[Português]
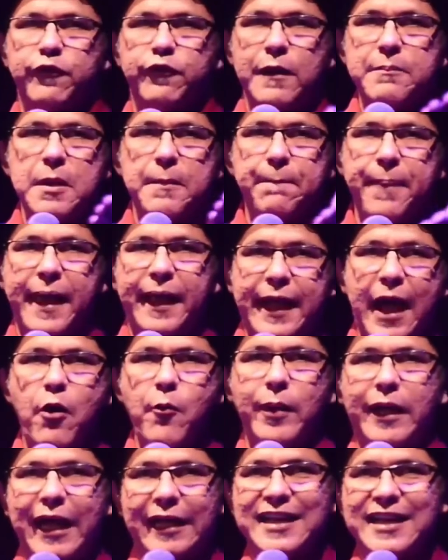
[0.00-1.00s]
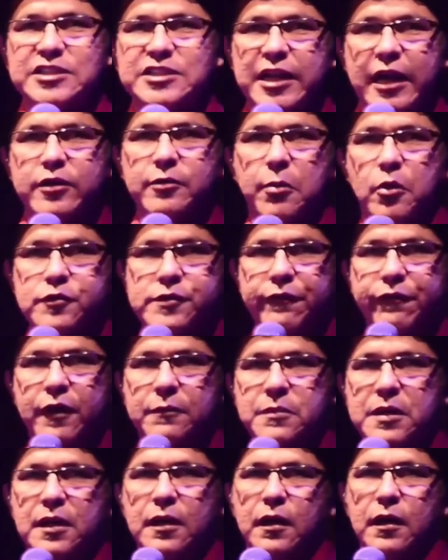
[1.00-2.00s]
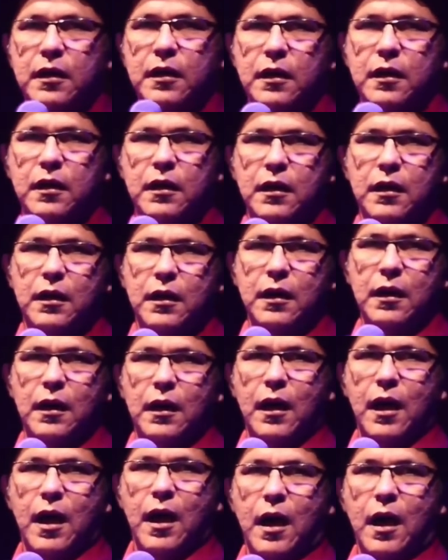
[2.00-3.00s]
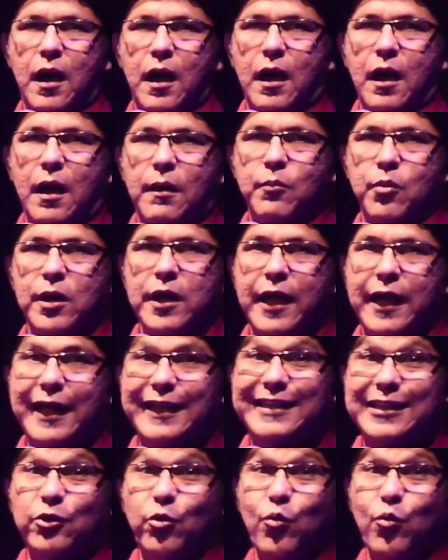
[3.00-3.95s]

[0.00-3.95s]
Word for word: tu vai me pegar ou me cadastrar no Bolsa Família? A mulherada